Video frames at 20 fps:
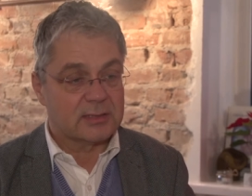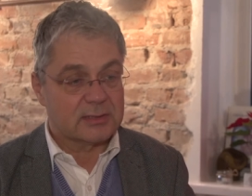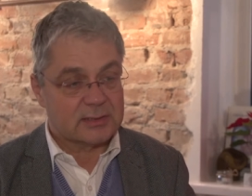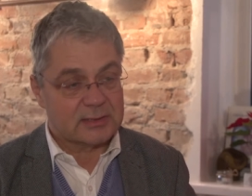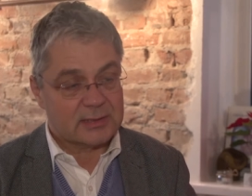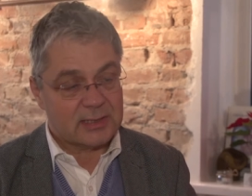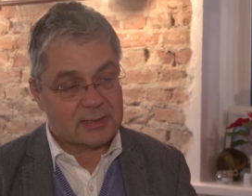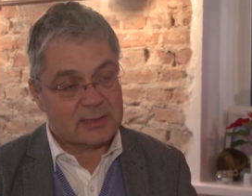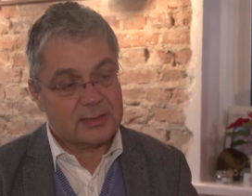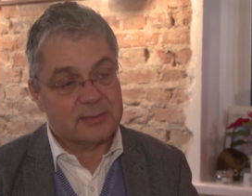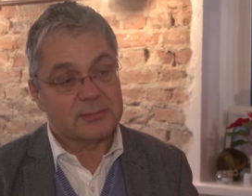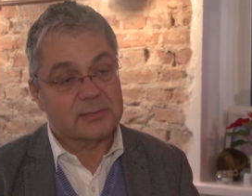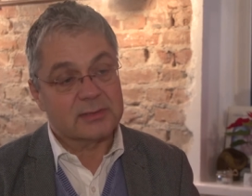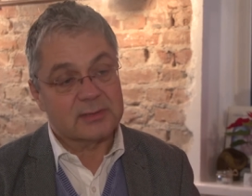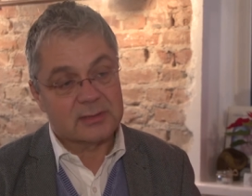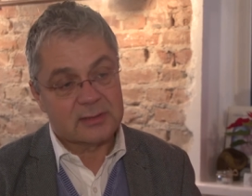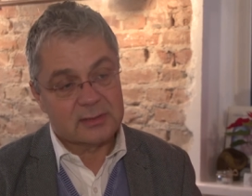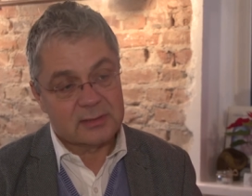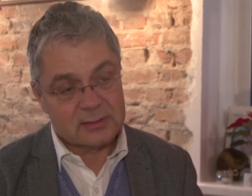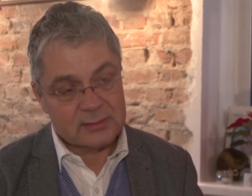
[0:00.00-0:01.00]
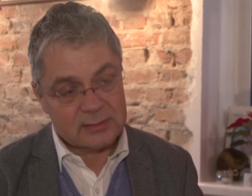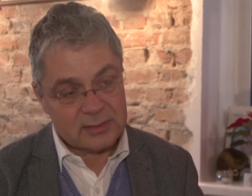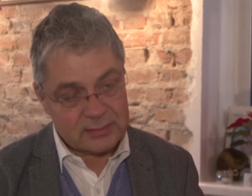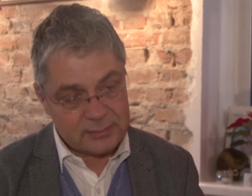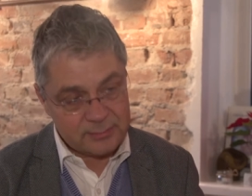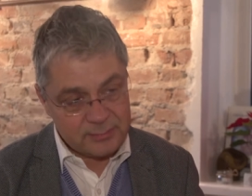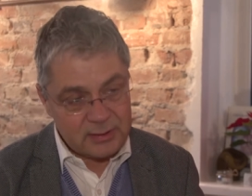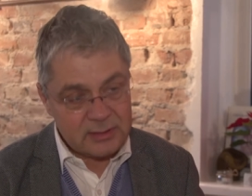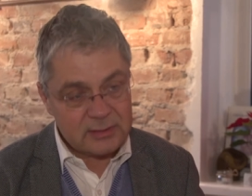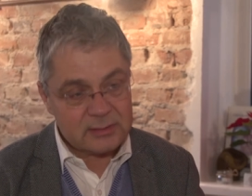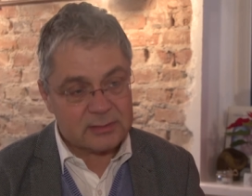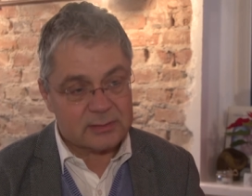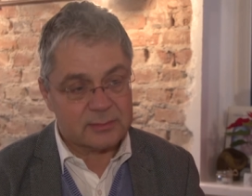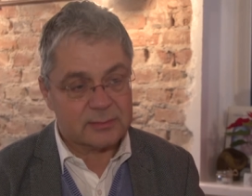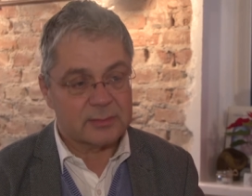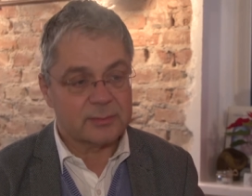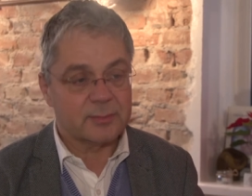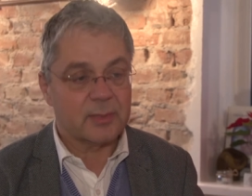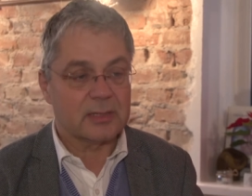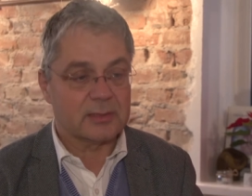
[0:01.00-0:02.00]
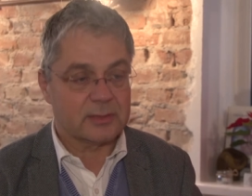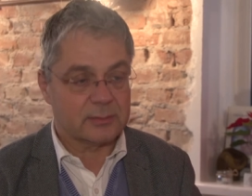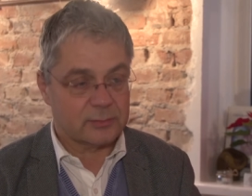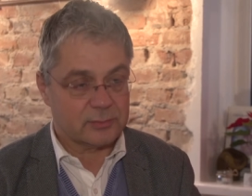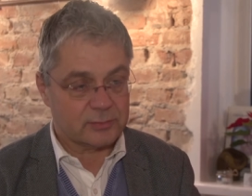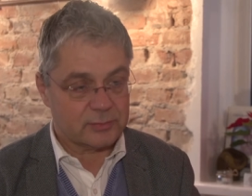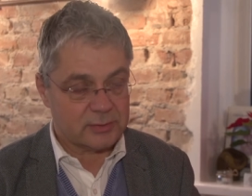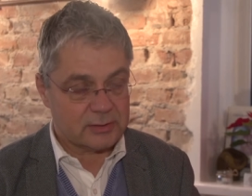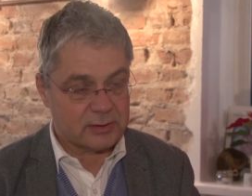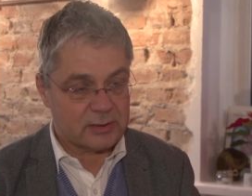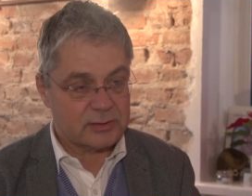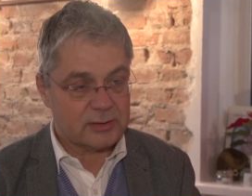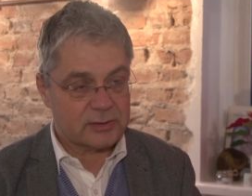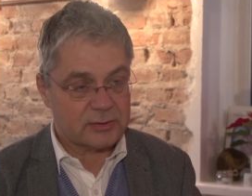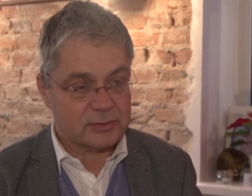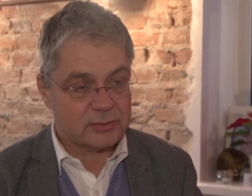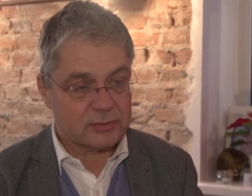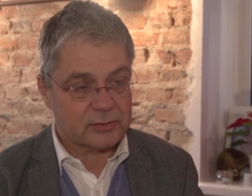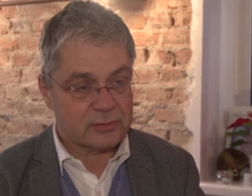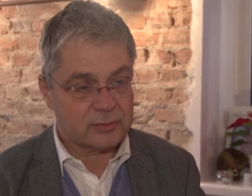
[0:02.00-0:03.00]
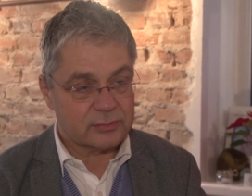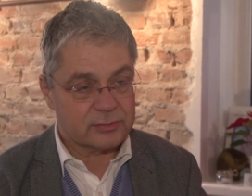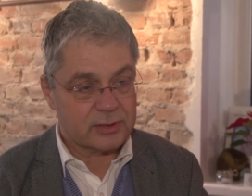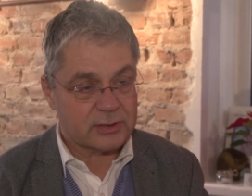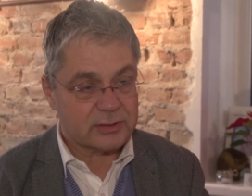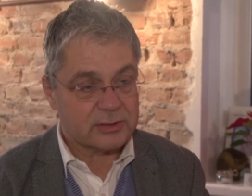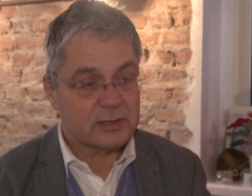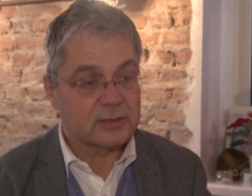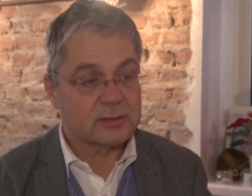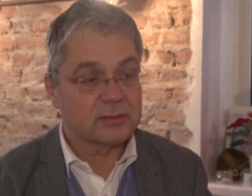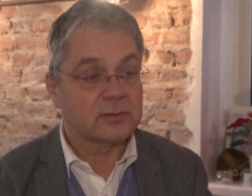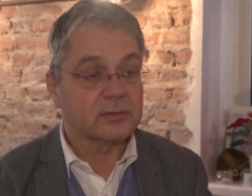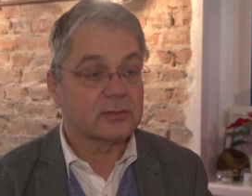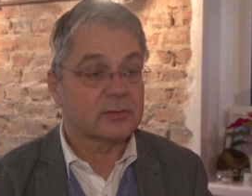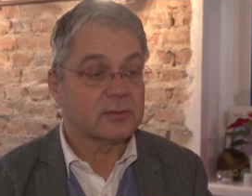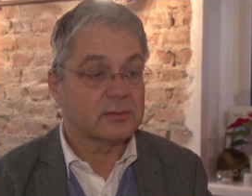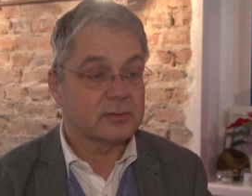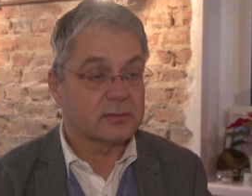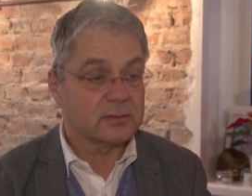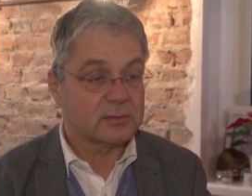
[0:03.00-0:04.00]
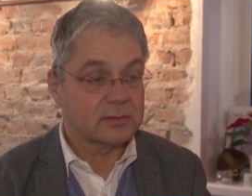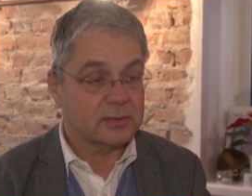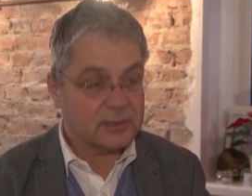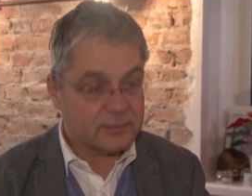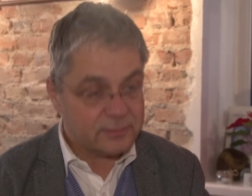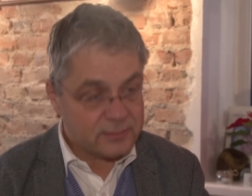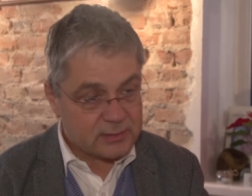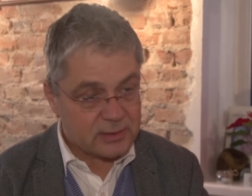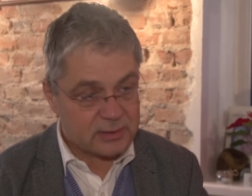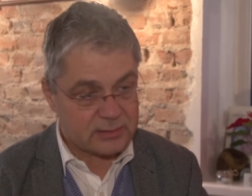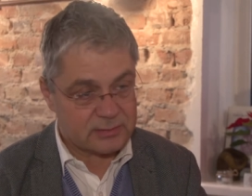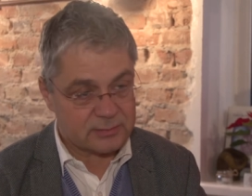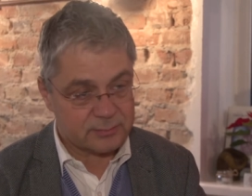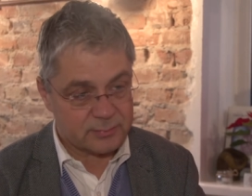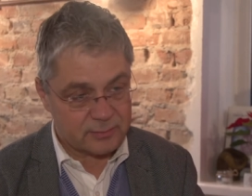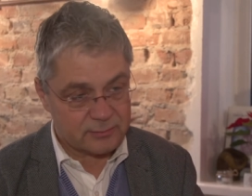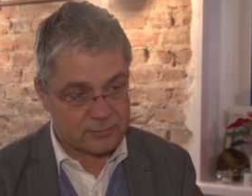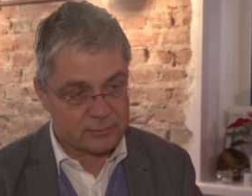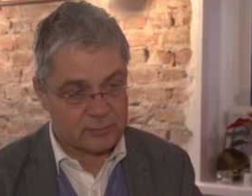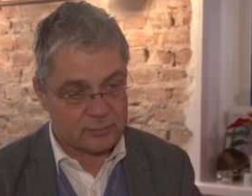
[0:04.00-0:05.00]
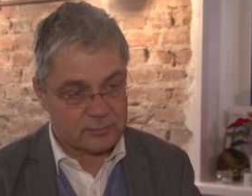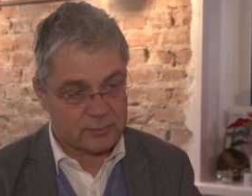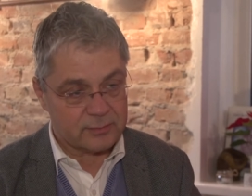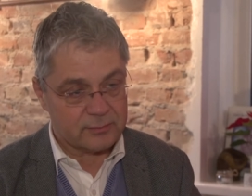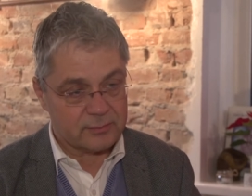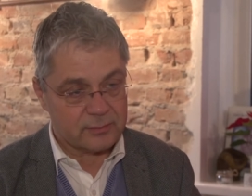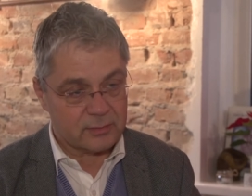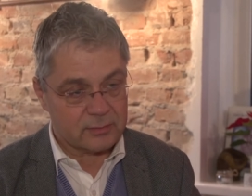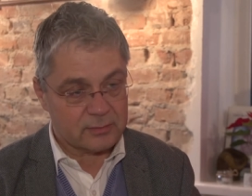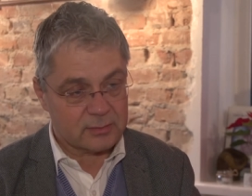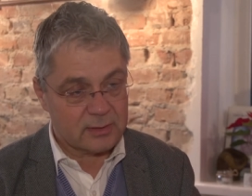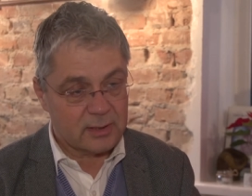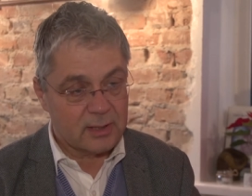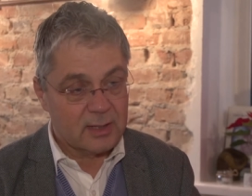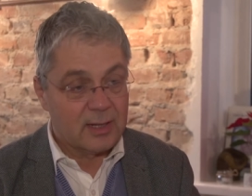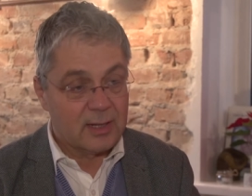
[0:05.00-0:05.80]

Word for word: z takim nadmiernym dbaniem o higienę, że dochodzi aż do likwidacji prawidłowej flory.